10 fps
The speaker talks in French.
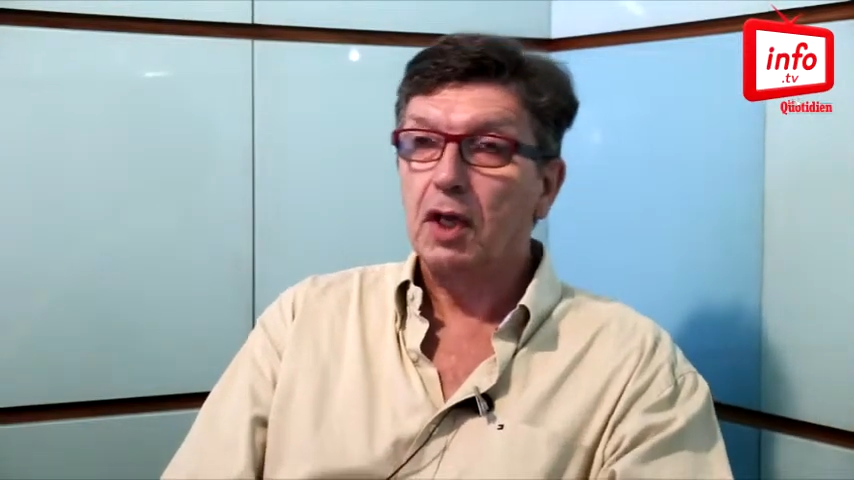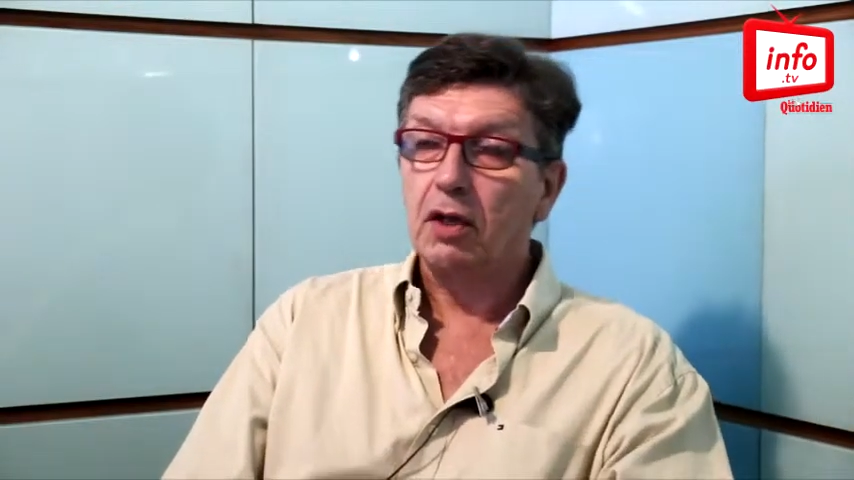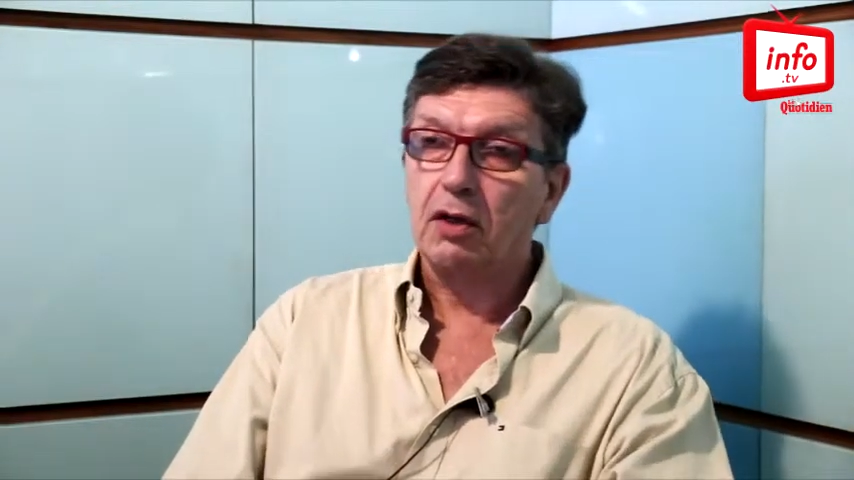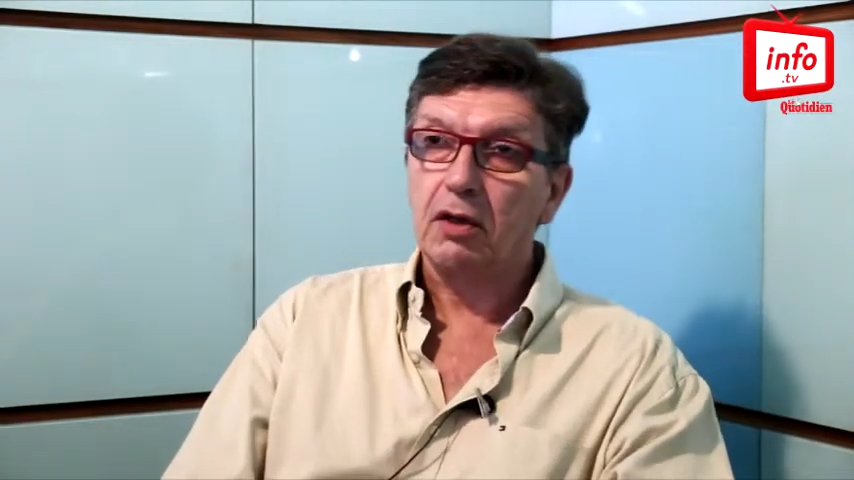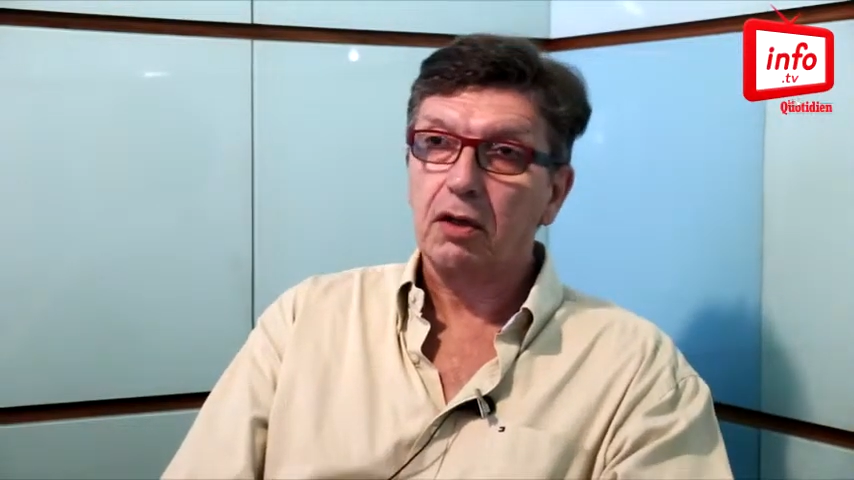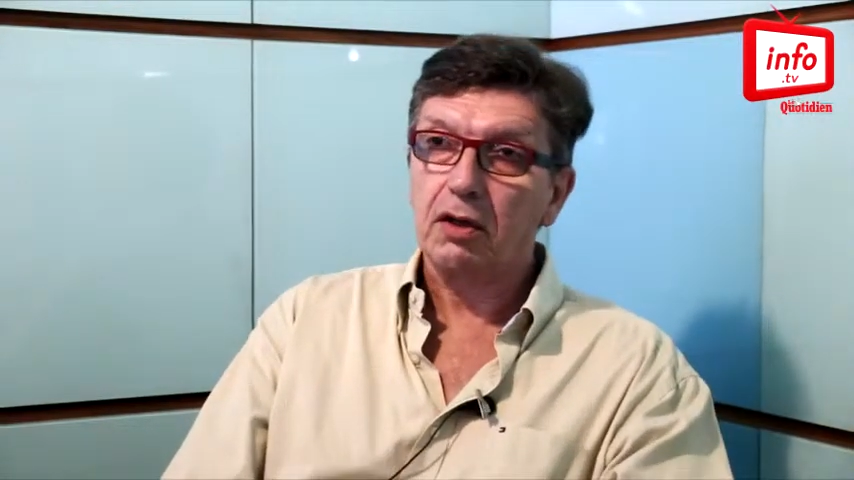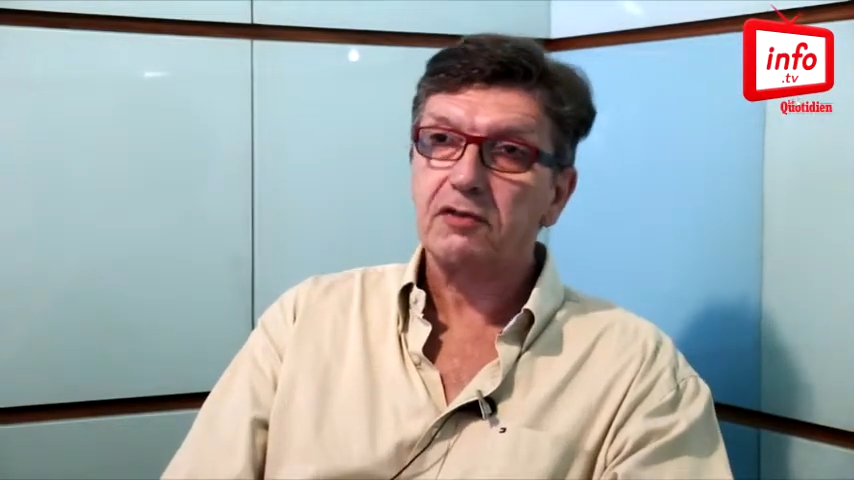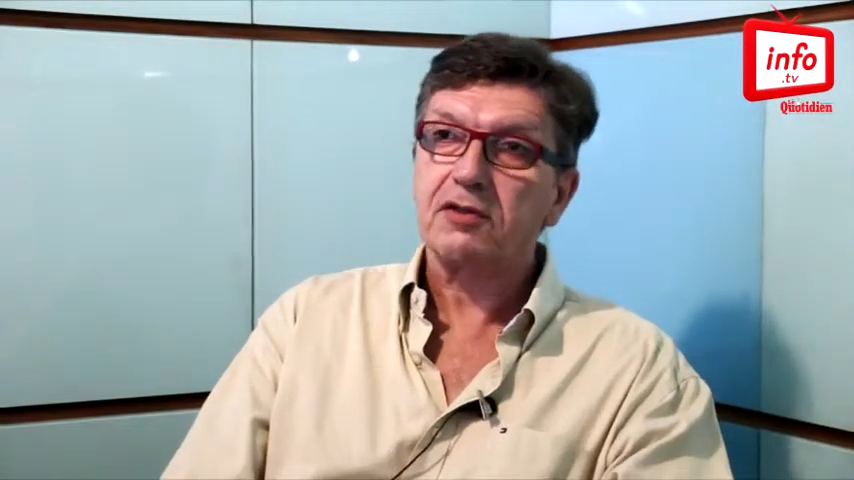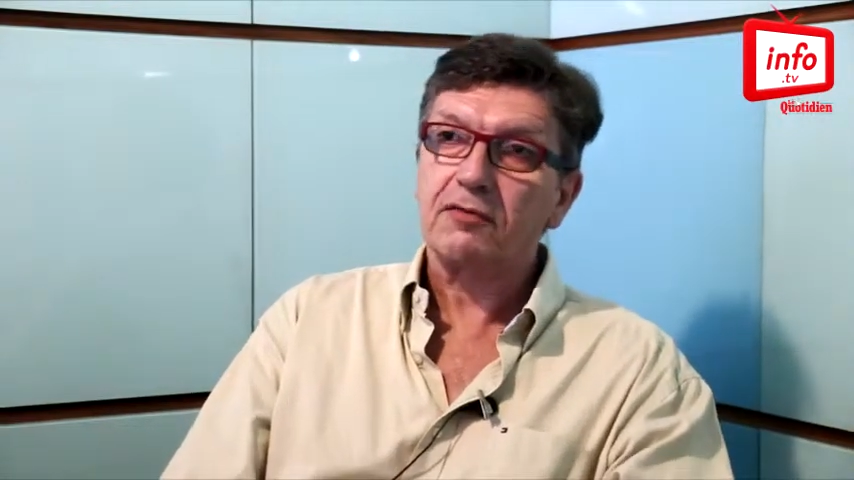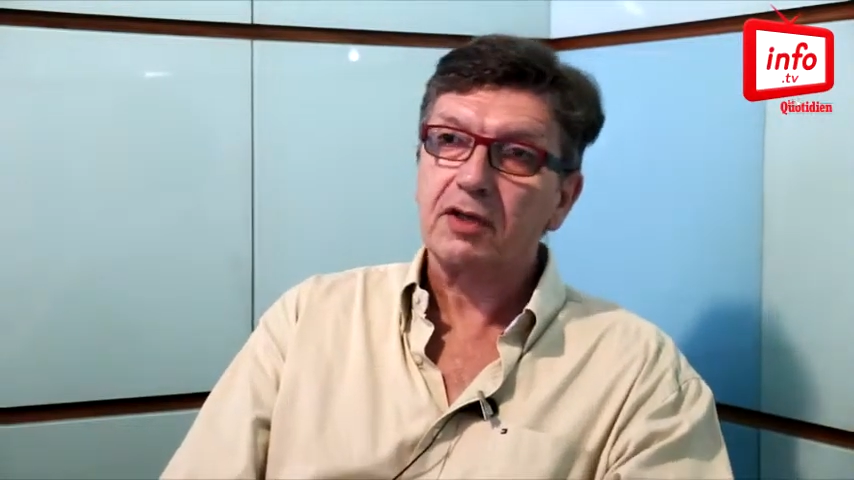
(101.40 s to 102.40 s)
et
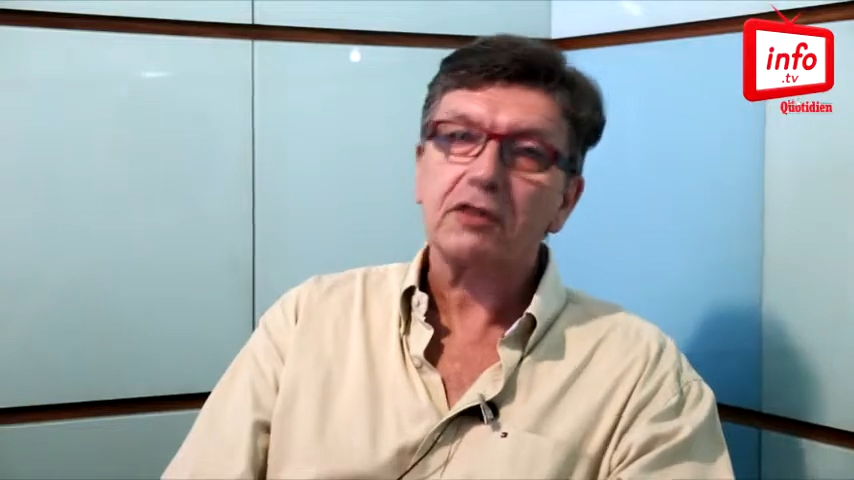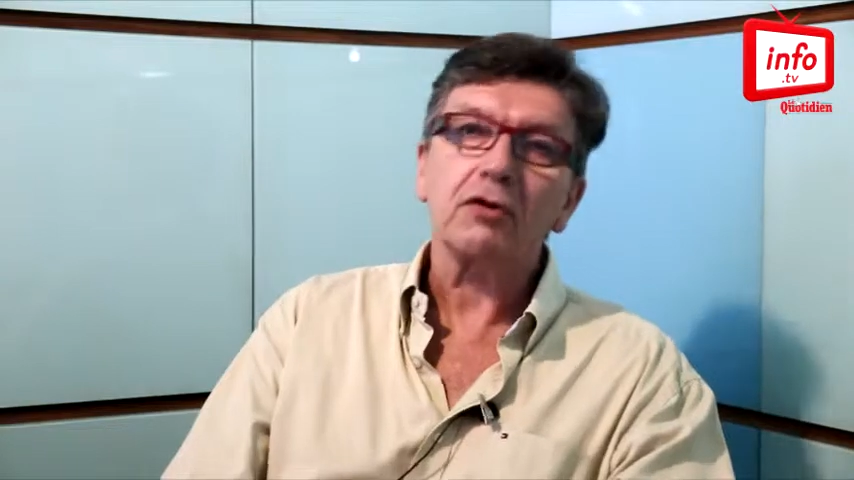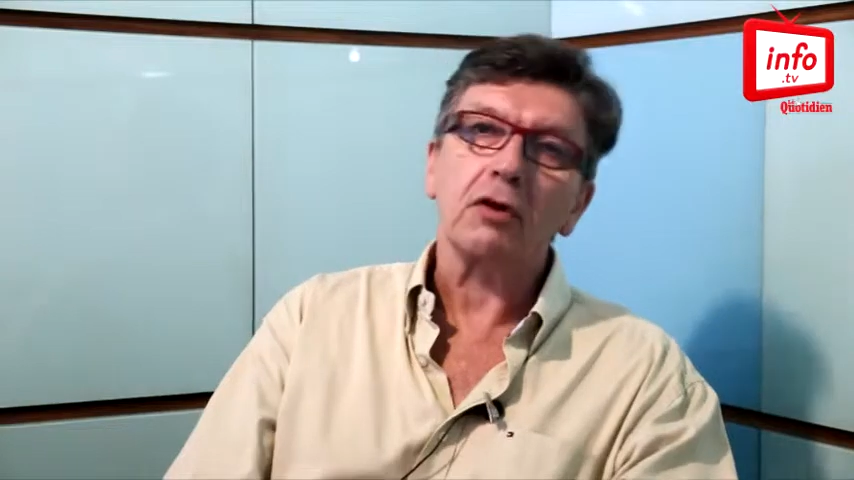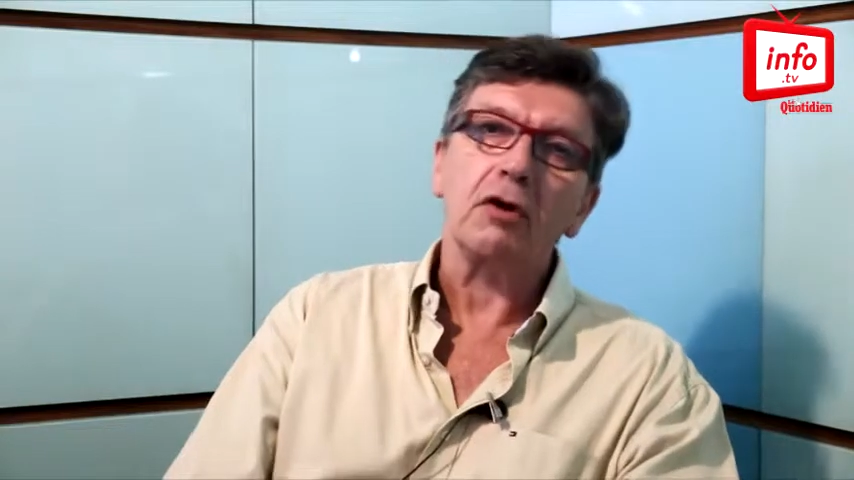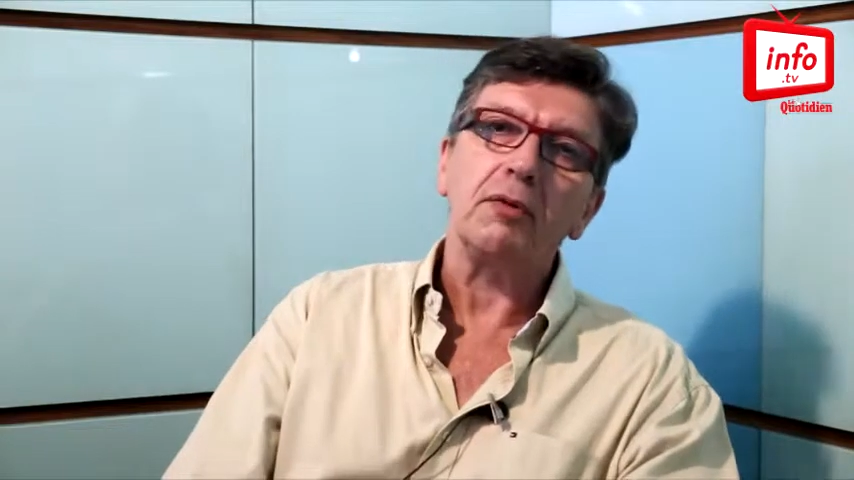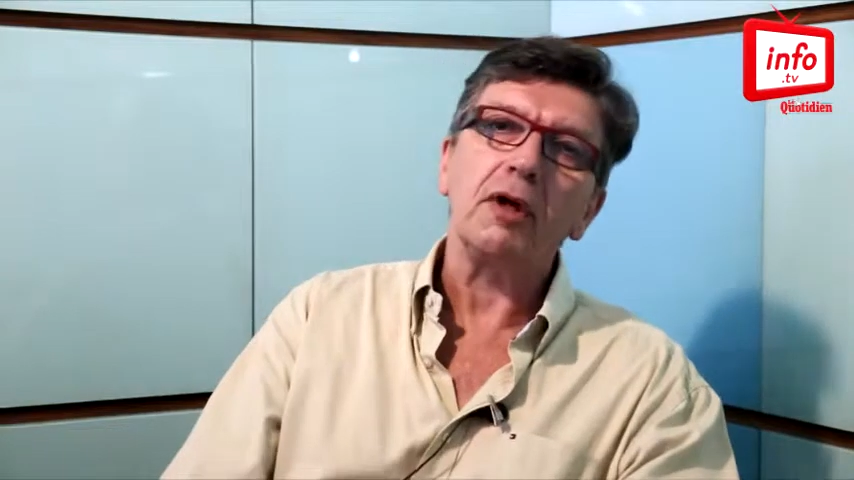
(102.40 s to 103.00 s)
ça va être quand